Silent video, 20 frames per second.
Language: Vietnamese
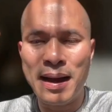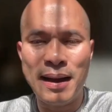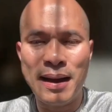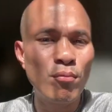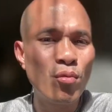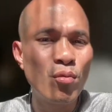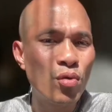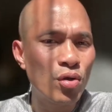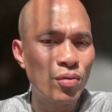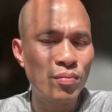bạn
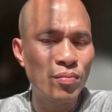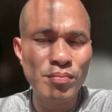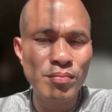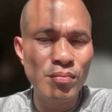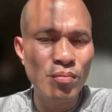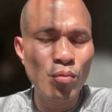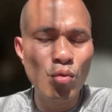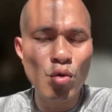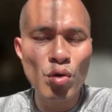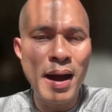mua cũng
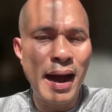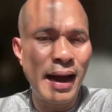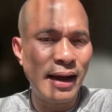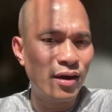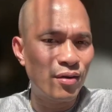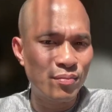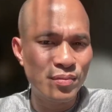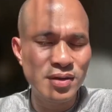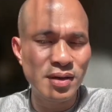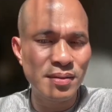mua bạn
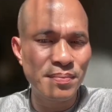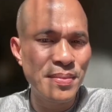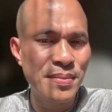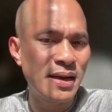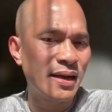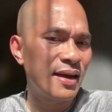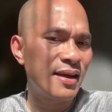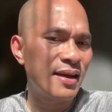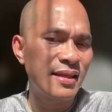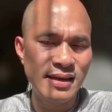cũng được miễn
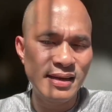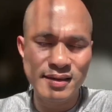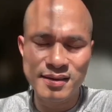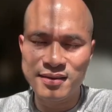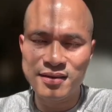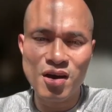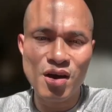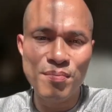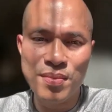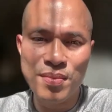là thị trường
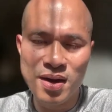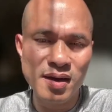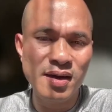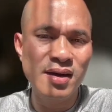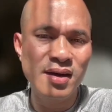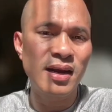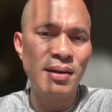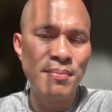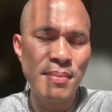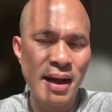còn mở
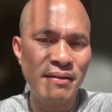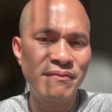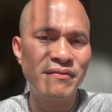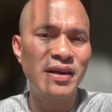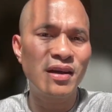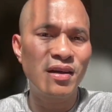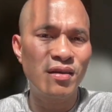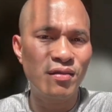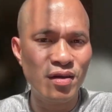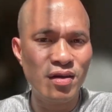cửa là bạn vẫn
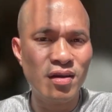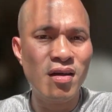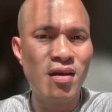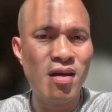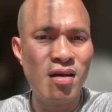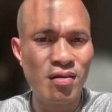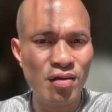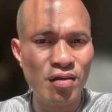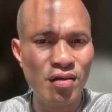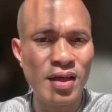còn
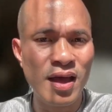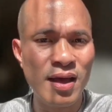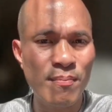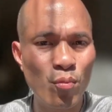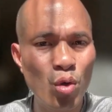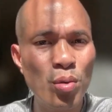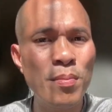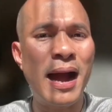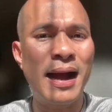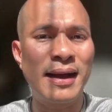còn có thể
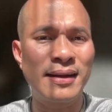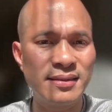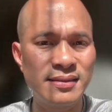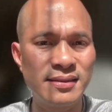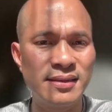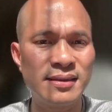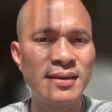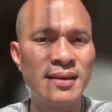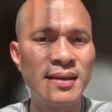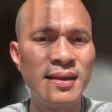mua bạn được
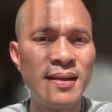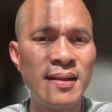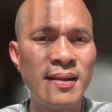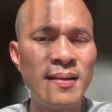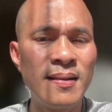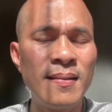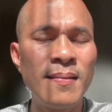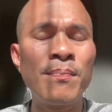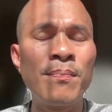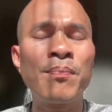
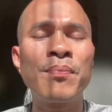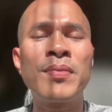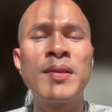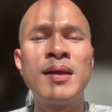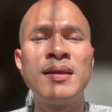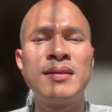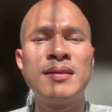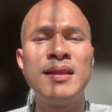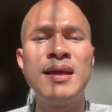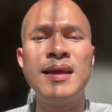
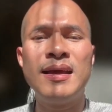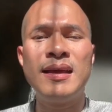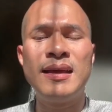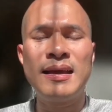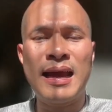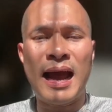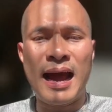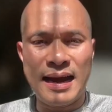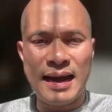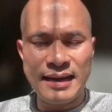thì
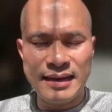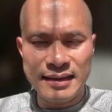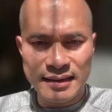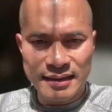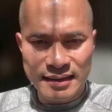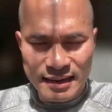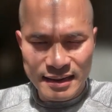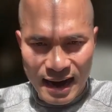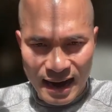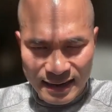cái
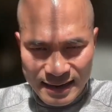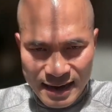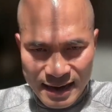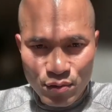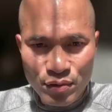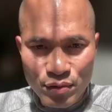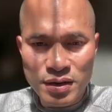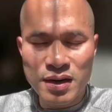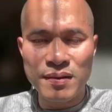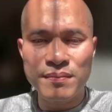khác nhau
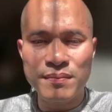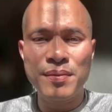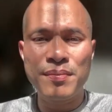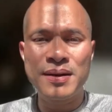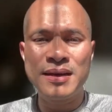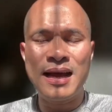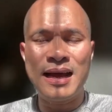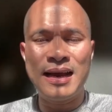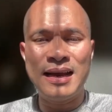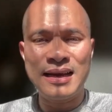nữa mà
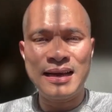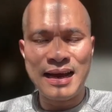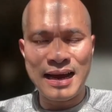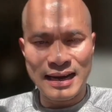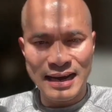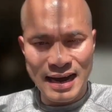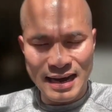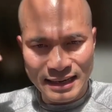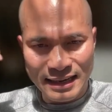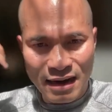mình thấy là cái
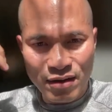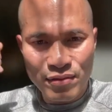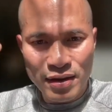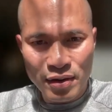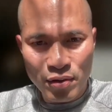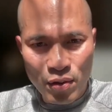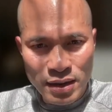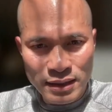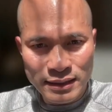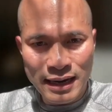khác nhau này
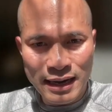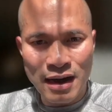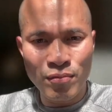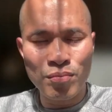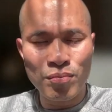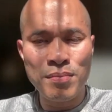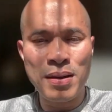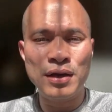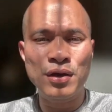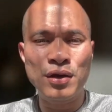quan trọng
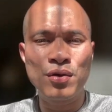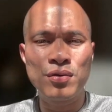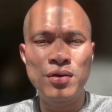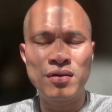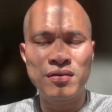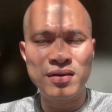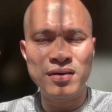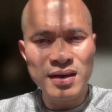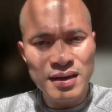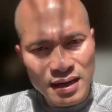mặc dù nó
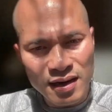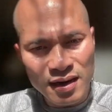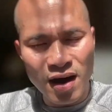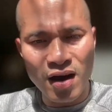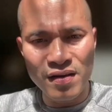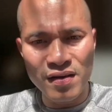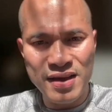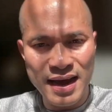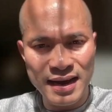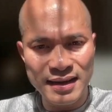rất là
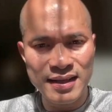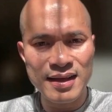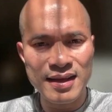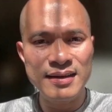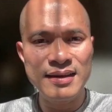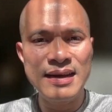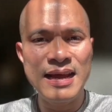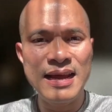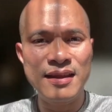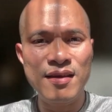khó giải thích
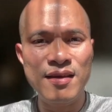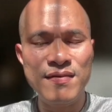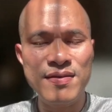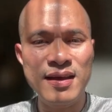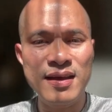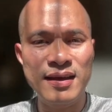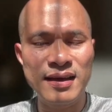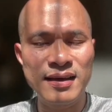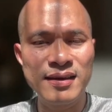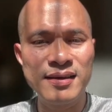để cho
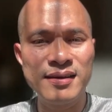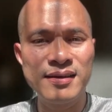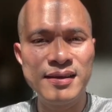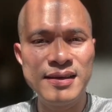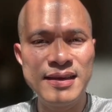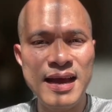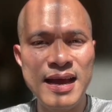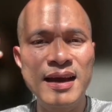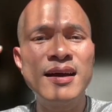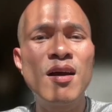những cái người
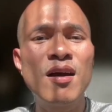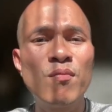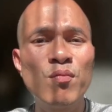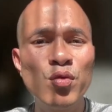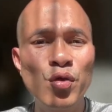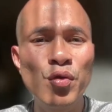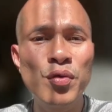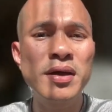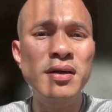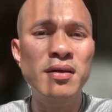dân không
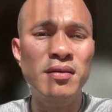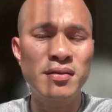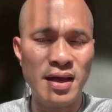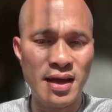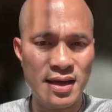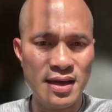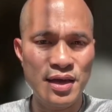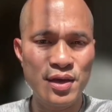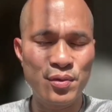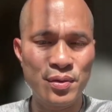chuyên có thể
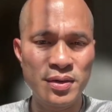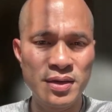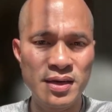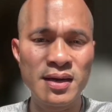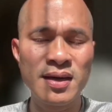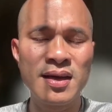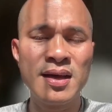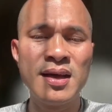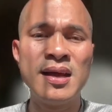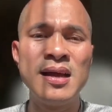hiểu
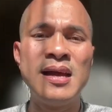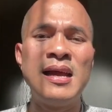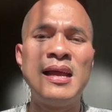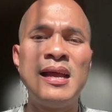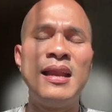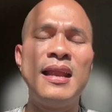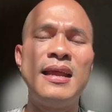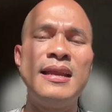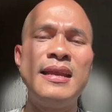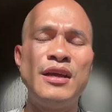được
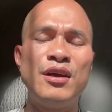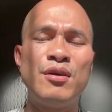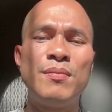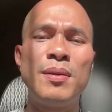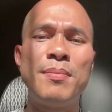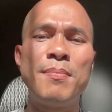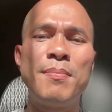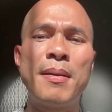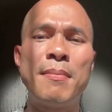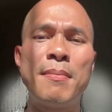là nếu mà
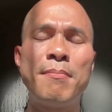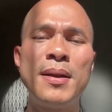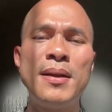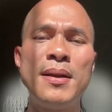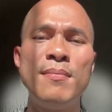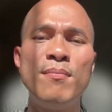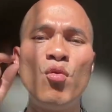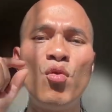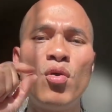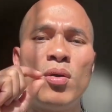mình
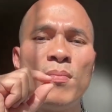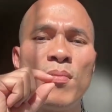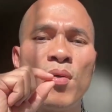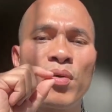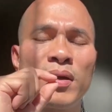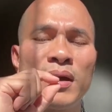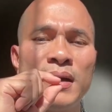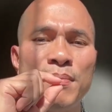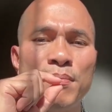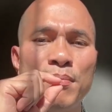mua một
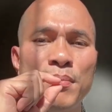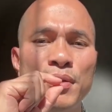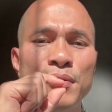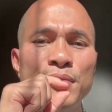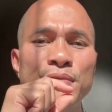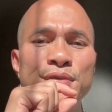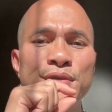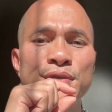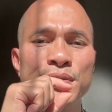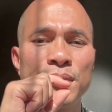cái
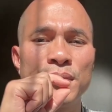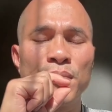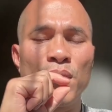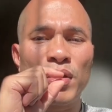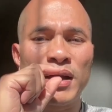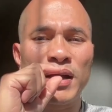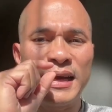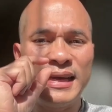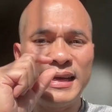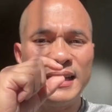mutual, một
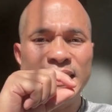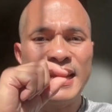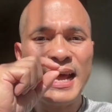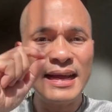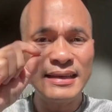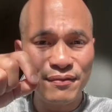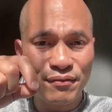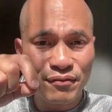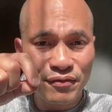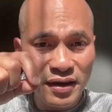cái index
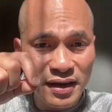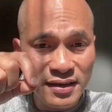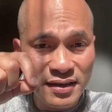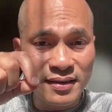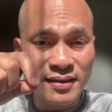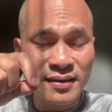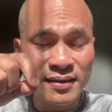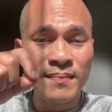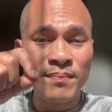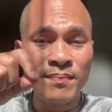fund
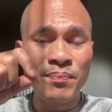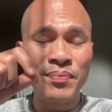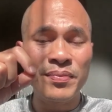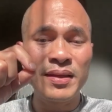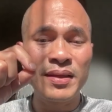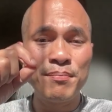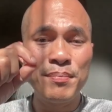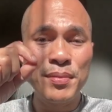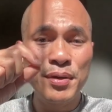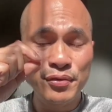
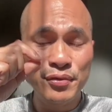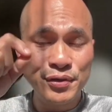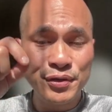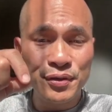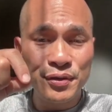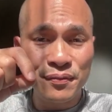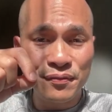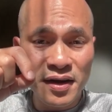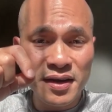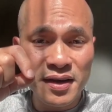mutual
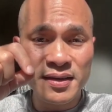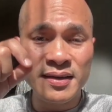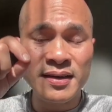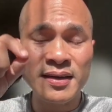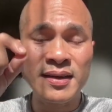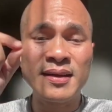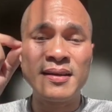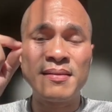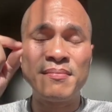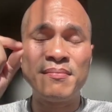fund
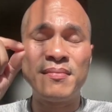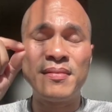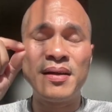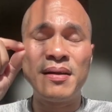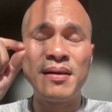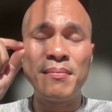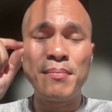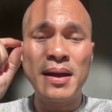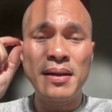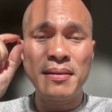ờ,
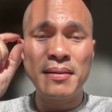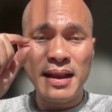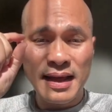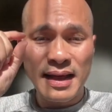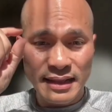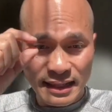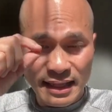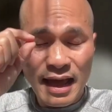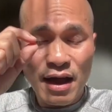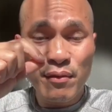mà là
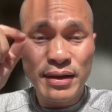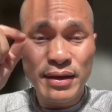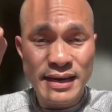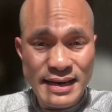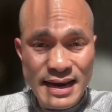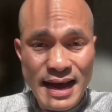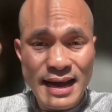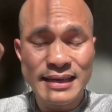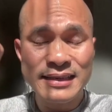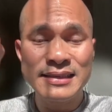theo
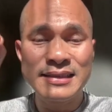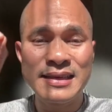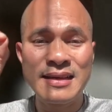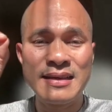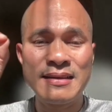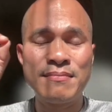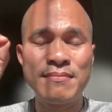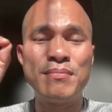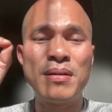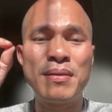index
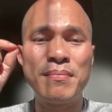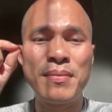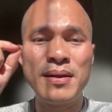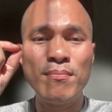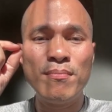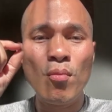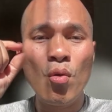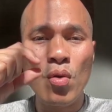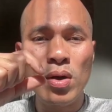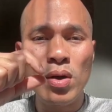mà mình
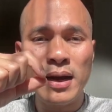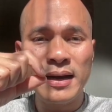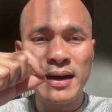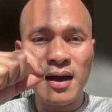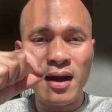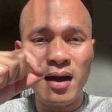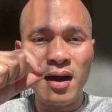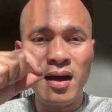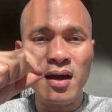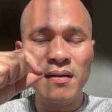mua cái
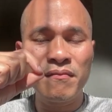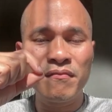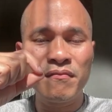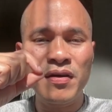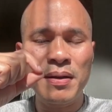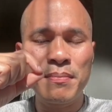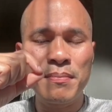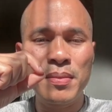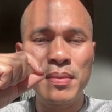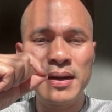đó
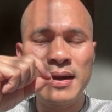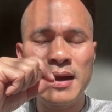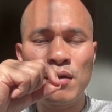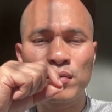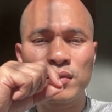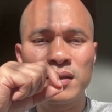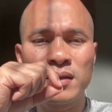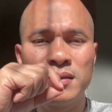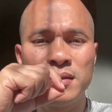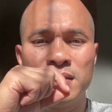và mình đầu
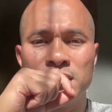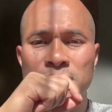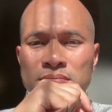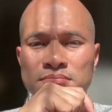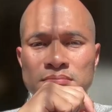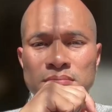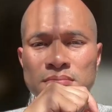tư